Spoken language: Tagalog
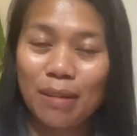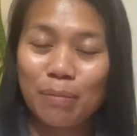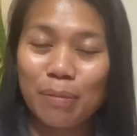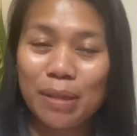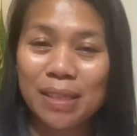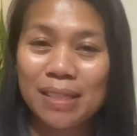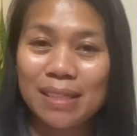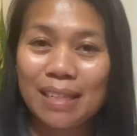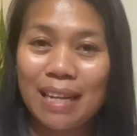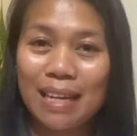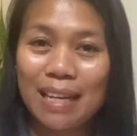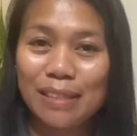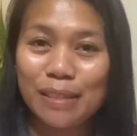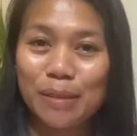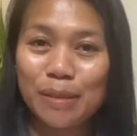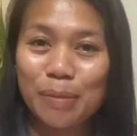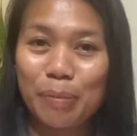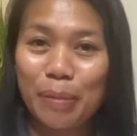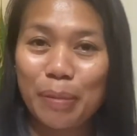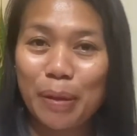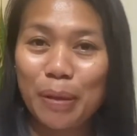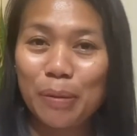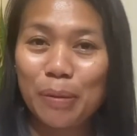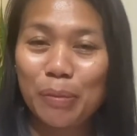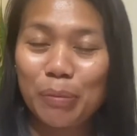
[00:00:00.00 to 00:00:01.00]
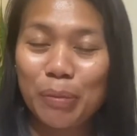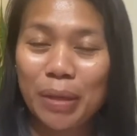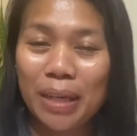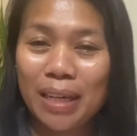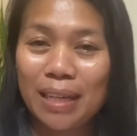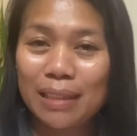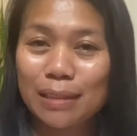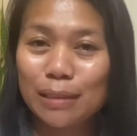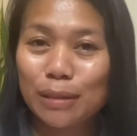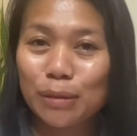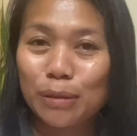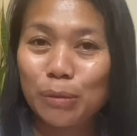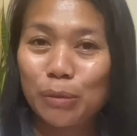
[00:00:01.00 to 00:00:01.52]
mas lesser pa yung
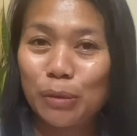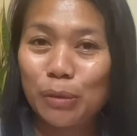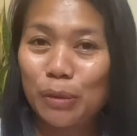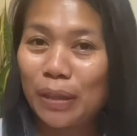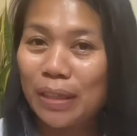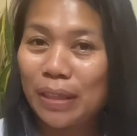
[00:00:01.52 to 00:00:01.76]
magasto mo